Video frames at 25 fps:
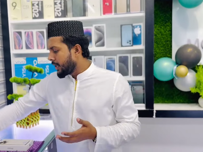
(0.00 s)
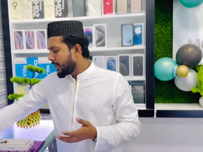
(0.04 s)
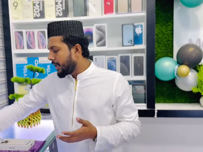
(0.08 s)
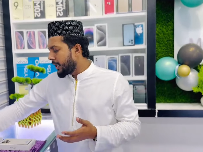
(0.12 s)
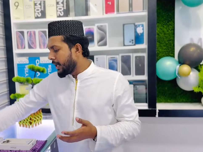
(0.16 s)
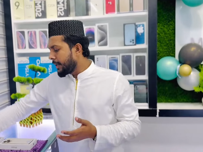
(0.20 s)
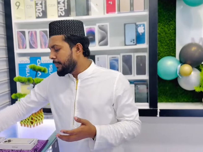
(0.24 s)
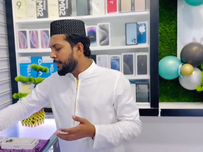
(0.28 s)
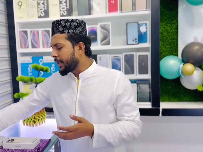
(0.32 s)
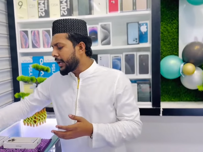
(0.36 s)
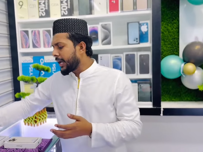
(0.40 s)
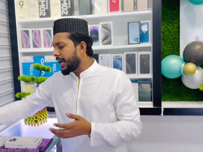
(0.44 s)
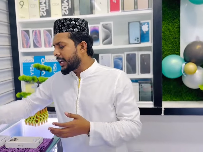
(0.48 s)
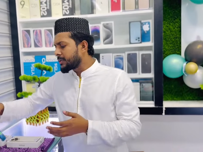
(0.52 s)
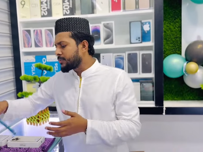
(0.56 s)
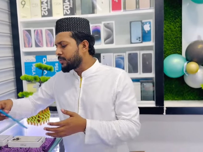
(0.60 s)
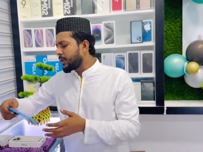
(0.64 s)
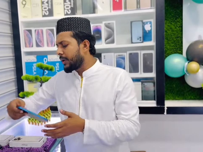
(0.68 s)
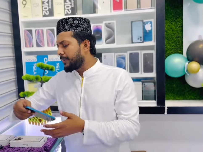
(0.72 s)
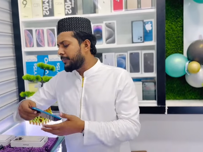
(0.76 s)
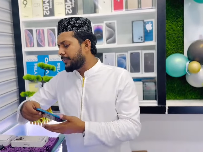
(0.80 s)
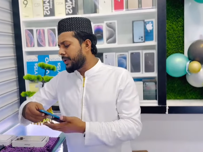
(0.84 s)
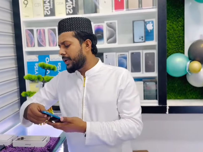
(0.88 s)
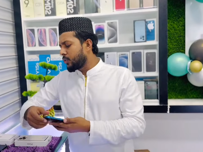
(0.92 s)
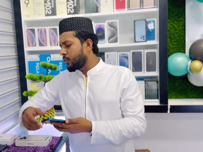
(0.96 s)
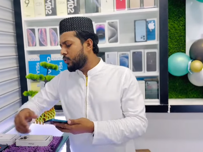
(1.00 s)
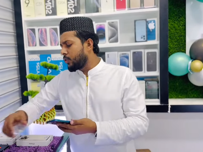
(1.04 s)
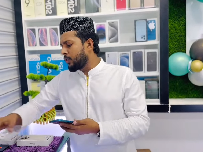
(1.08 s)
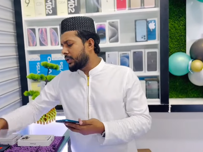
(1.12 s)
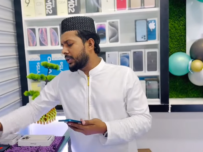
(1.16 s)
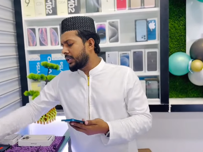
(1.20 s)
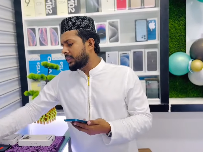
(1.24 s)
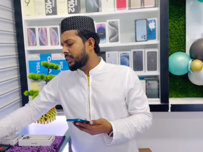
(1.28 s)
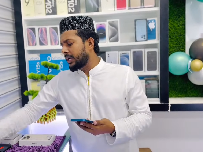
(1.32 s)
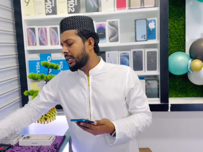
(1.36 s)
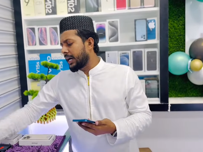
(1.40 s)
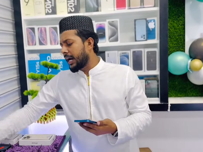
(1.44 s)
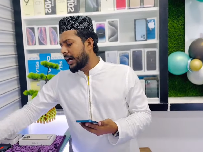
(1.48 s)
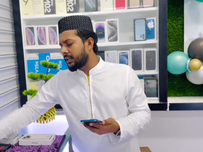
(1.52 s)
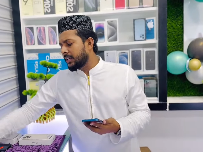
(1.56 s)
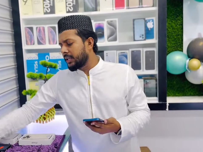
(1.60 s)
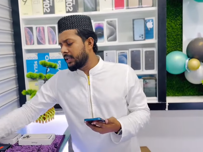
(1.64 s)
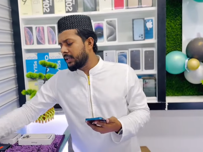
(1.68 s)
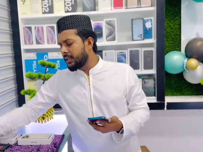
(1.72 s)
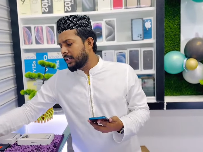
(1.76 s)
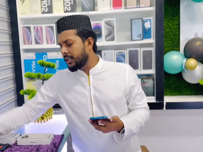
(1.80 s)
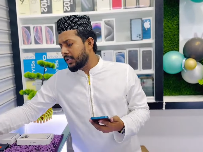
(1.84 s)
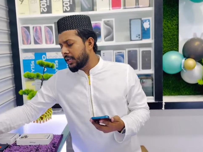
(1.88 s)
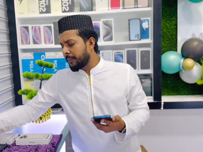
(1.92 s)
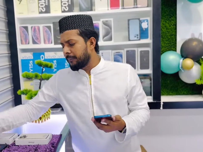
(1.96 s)
এরপরে আসবো আমরা দুইটা
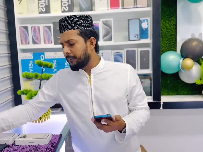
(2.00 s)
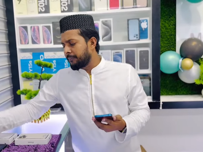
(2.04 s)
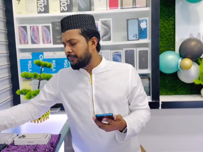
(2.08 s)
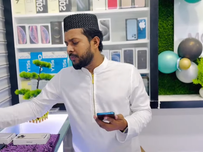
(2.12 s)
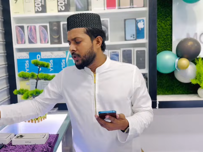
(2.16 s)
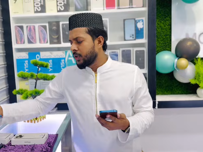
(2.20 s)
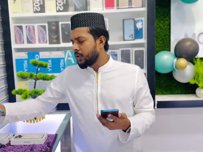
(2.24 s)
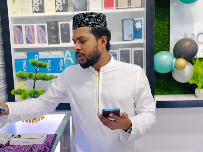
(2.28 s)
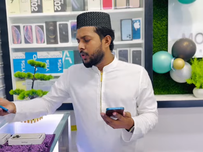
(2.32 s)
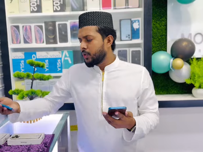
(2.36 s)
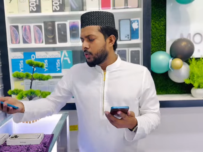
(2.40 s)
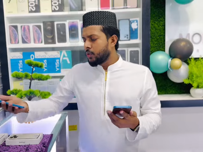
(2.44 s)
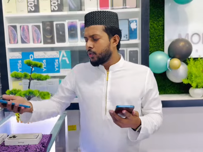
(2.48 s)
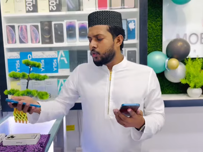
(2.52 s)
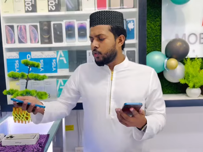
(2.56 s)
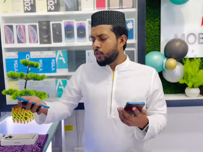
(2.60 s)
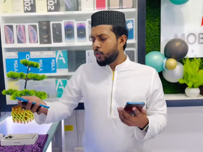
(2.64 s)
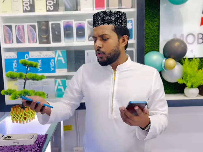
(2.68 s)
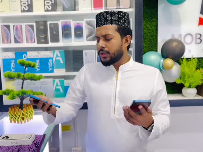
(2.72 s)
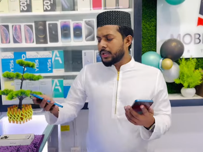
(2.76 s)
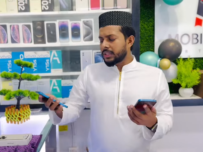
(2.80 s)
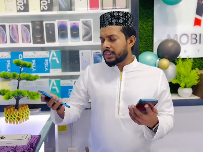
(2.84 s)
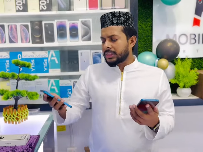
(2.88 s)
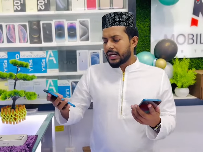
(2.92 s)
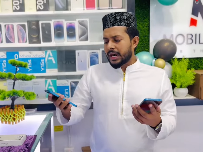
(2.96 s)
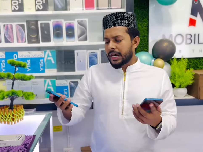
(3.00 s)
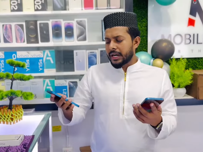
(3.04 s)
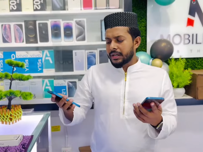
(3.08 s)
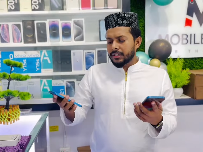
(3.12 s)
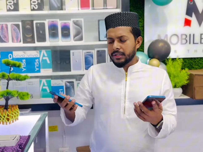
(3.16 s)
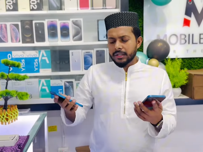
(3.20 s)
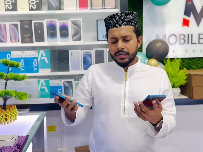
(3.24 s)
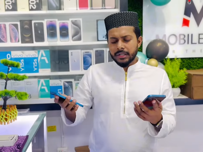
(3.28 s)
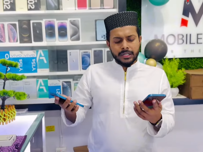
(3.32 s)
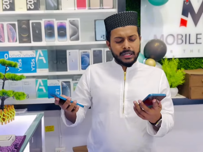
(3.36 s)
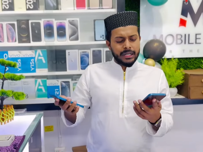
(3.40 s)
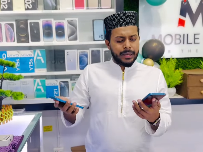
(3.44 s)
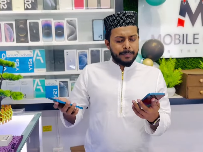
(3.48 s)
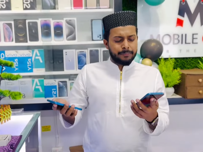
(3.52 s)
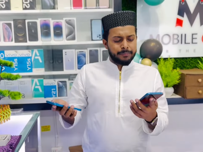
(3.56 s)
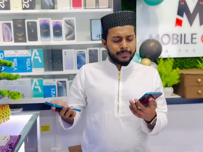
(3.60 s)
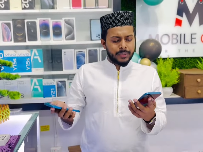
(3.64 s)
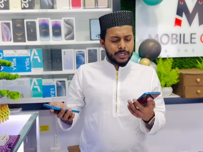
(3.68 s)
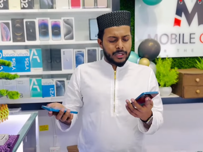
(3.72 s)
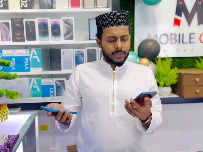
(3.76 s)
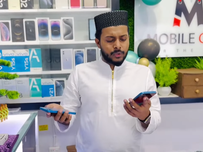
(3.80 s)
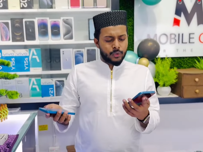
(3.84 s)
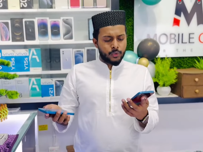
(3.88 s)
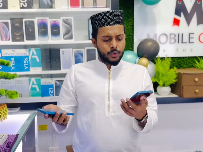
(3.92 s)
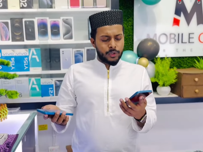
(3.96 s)
থার্টিন নিয়ে দুইটা থার্টিনের
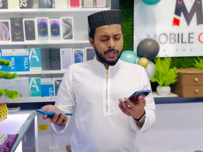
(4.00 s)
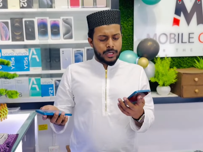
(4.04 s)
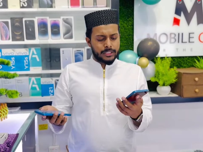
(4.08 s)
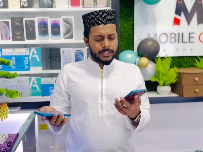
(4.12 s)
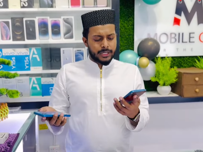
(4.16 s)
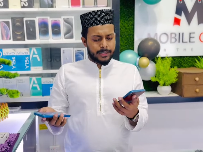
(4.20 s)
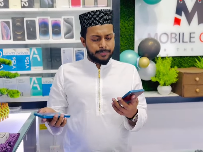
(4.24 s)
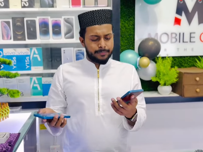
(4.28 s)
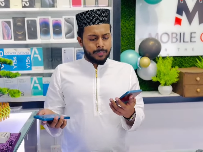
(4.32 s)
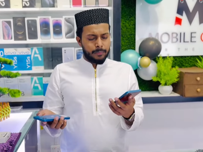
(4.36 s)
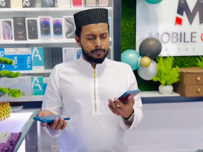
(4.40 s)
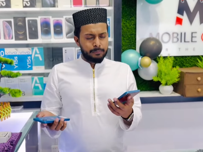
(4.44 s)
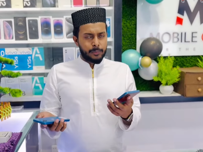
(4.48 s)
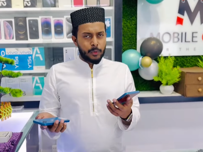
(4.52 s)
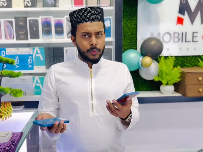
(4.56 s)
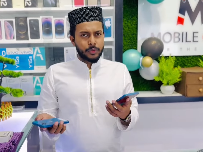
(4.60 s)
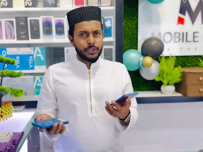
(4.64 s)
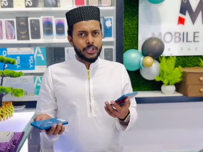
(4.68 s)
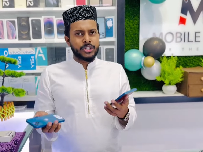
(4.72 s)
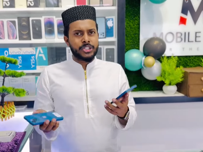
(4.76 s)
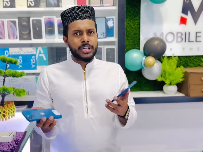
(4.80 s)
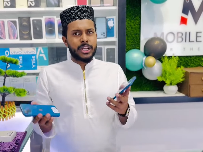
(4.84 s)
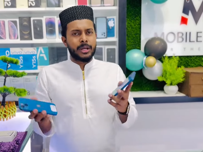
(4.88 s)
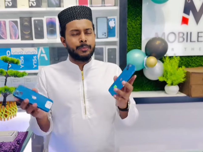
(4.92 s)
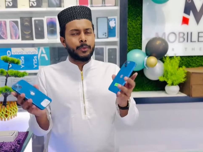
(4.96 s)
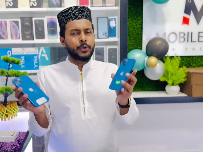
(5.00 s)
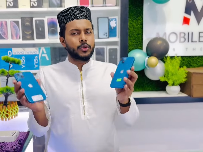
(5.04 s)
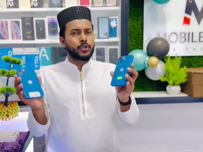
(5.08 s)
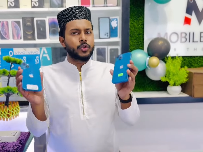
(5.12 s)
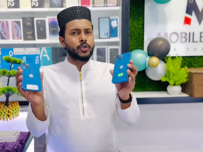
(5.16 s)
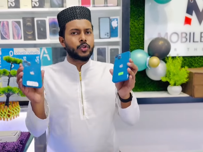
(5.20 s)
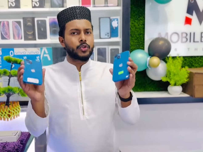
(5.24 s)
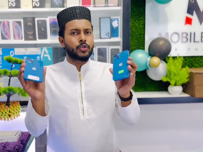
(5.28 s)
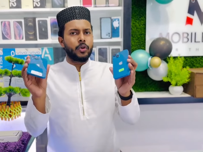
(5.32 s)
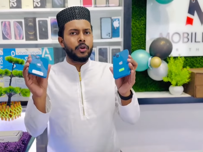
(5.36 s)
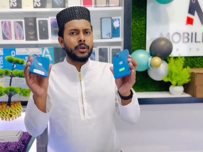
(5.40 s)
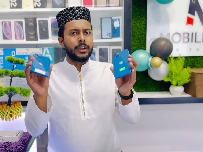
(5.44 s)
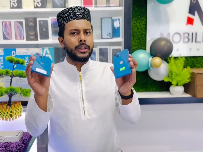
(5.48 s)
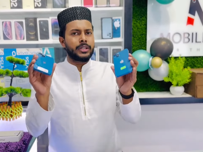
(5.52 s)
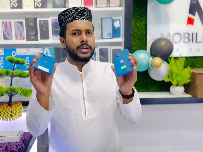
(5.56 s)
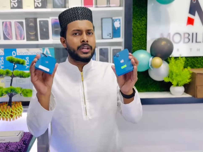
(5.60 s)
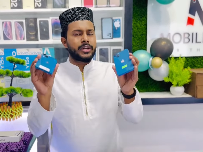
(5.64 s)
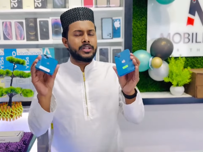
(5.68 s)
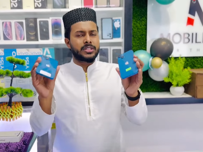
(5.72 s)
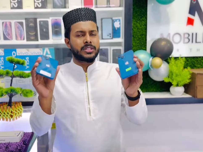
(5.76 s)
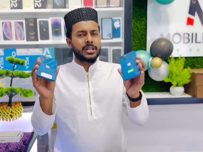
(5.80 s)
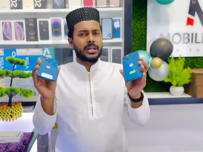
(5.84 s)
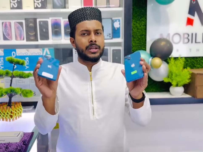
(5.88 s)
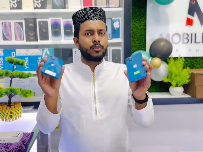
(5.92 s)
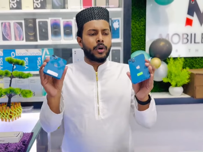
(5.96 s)
আপনার দুই হাজার পঁচিশ সাল পর্যন্ত
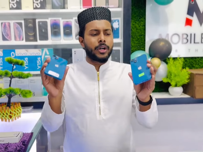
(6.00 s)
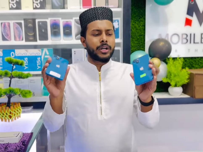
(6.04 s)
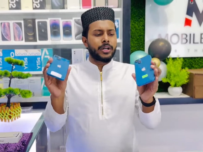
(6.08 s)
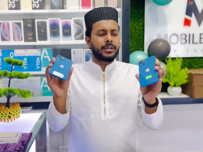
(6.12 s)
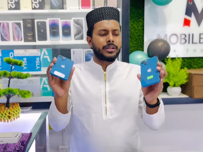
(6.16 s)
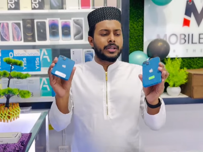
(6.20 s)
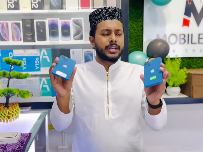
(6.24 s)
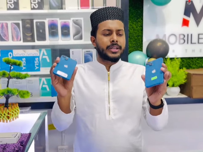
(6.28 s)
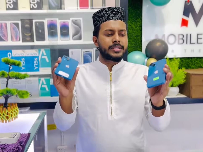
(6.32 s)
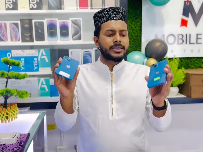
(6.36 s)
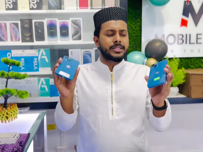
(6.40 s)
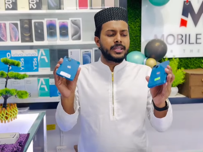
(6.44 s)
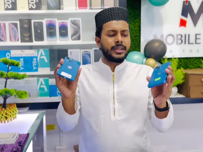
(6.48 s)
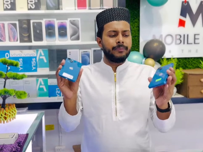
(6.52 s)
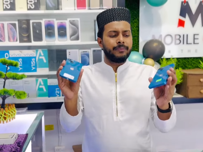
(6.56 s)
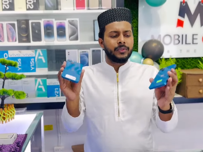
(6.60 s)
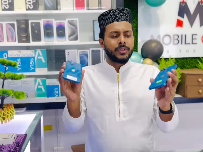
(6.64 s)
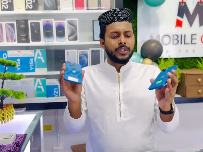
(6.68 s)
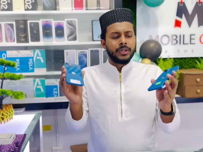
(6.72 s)
ইন্টারন্যাশনাল ওয়ারেন্টি আছে